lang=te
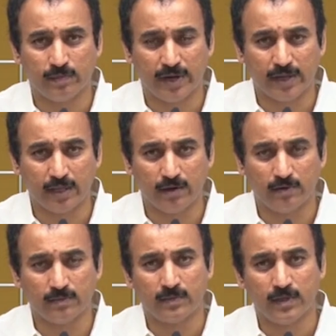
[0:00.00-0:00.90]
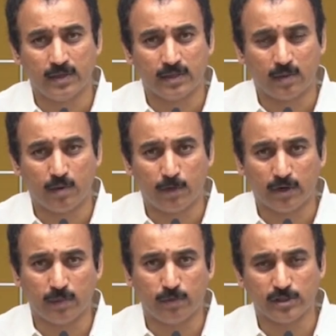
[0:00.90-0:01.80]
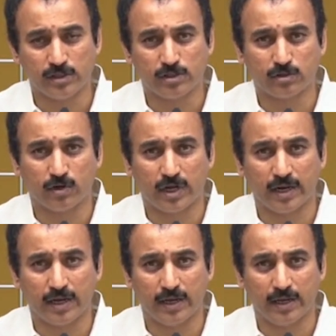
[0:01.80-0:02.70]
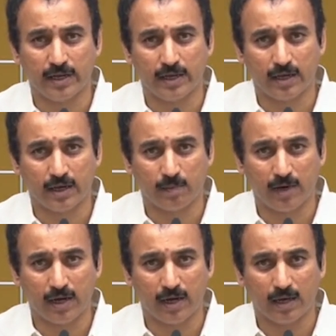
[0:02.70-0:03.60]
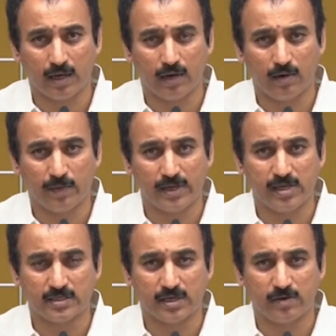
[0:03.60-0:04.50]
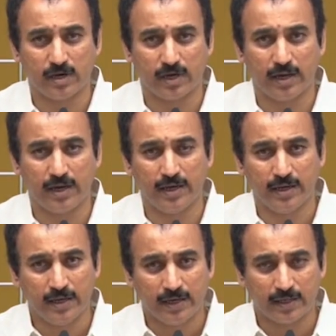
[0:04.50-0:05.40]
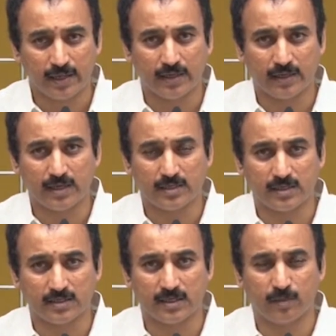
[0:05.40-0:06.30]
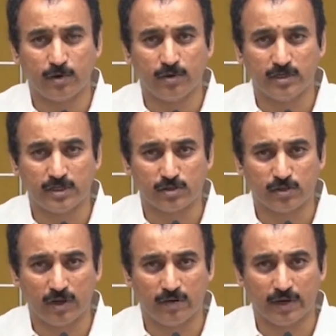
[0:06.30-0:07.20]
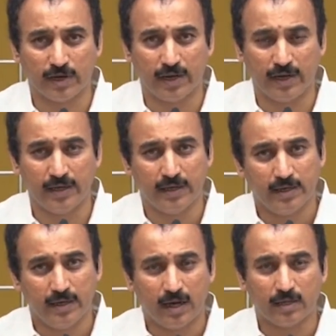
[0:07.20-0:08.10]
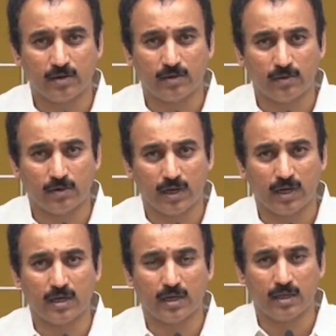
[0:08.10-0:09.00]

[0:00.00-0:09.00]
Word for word: పేదలు తమ పొట్ట పోషించుకోవటానికి కర్మాగారాల్లో పనిచేసేవారు కానీ ఇతరత్ర చిన్న చిన్న పనులు చేసుకునేవారు కానీ అందరూ కూడా